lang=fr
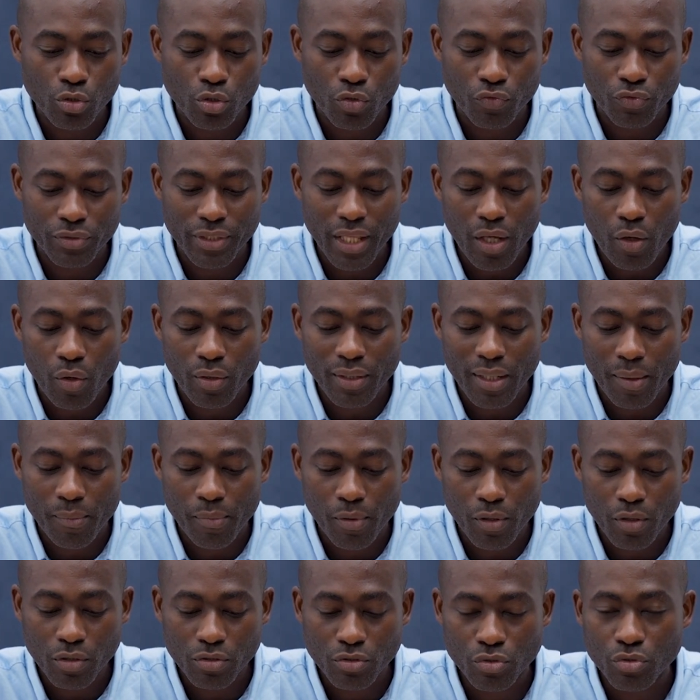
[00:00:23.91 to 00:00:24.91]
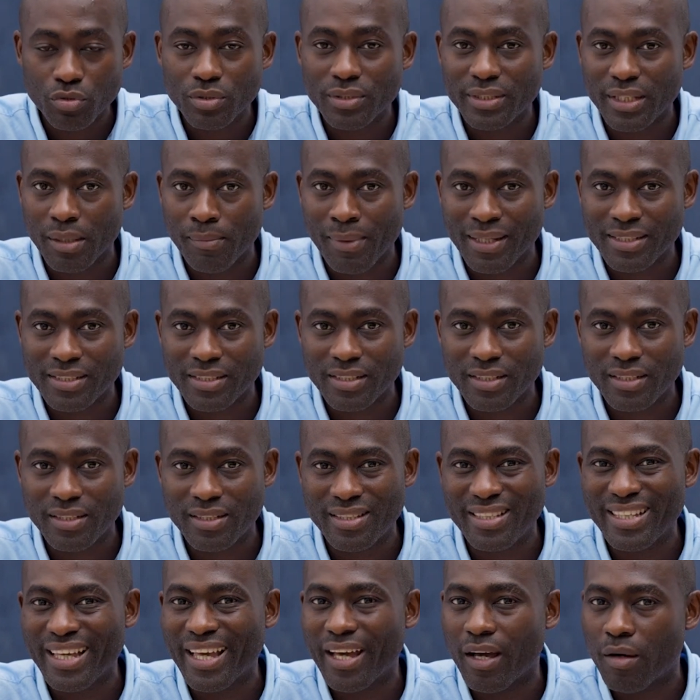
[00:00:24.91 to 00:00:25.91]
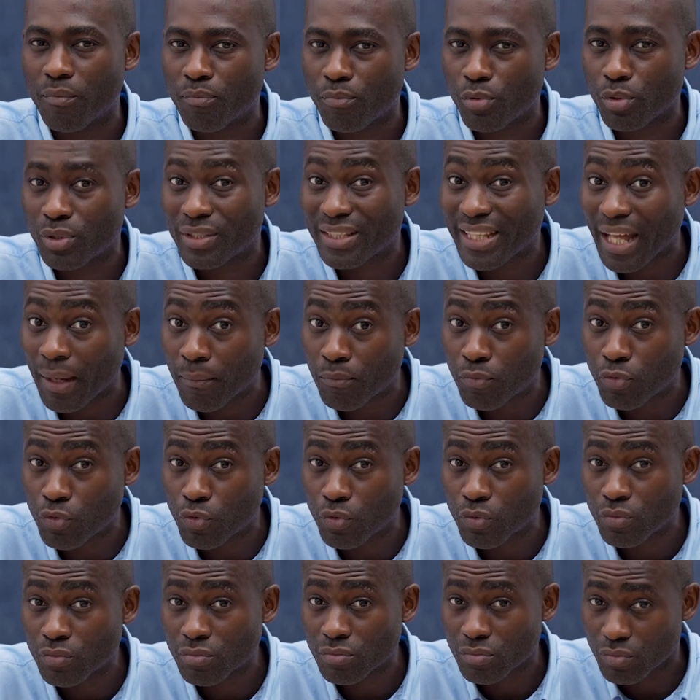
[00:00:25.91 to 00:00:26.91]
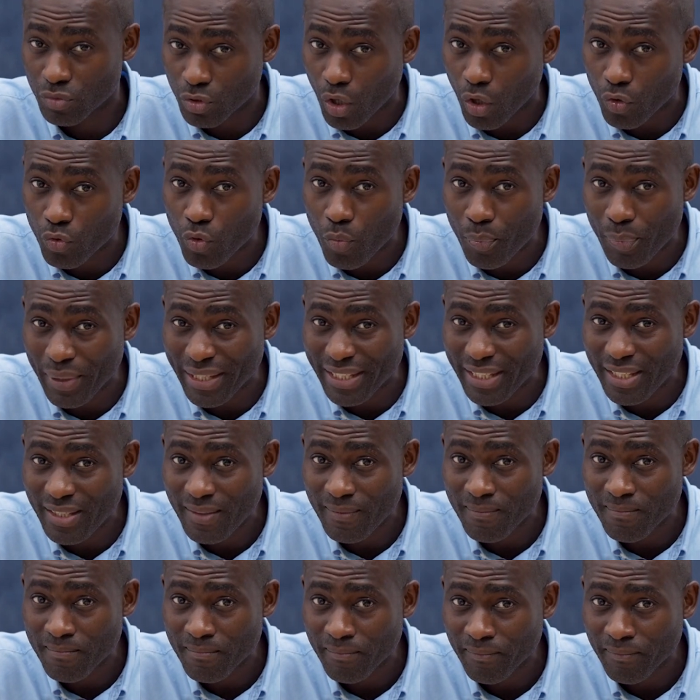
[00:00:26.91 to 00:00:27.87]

je voudrais qu'on aborde une thématique qui est un peu tabou dans nos pays